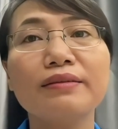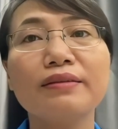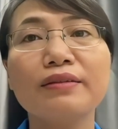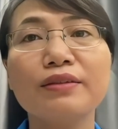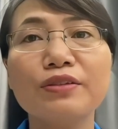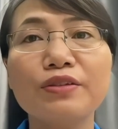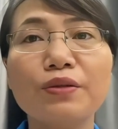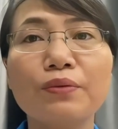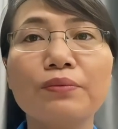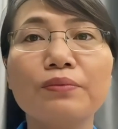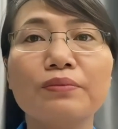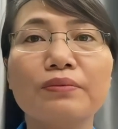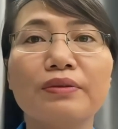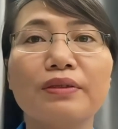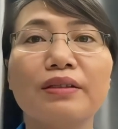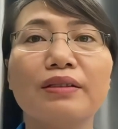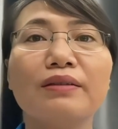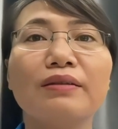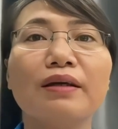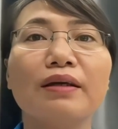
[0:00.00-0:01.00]
tiếng Trung,
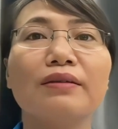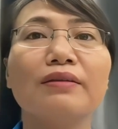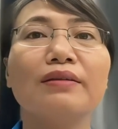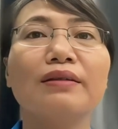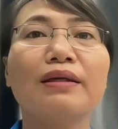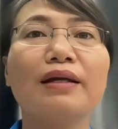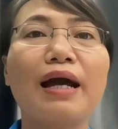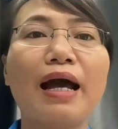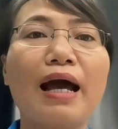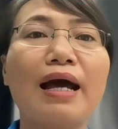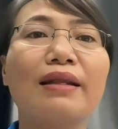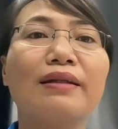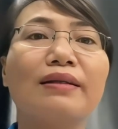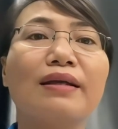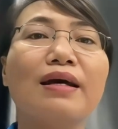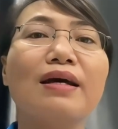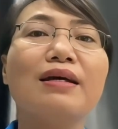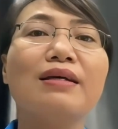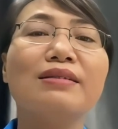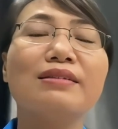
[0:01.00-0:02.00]
tiếng Nhật, tiếng Hàn
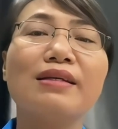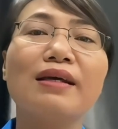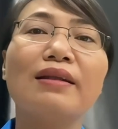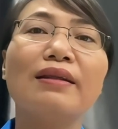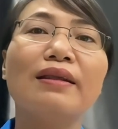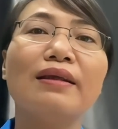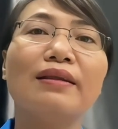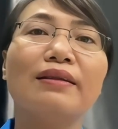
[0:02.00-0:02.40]
trên nền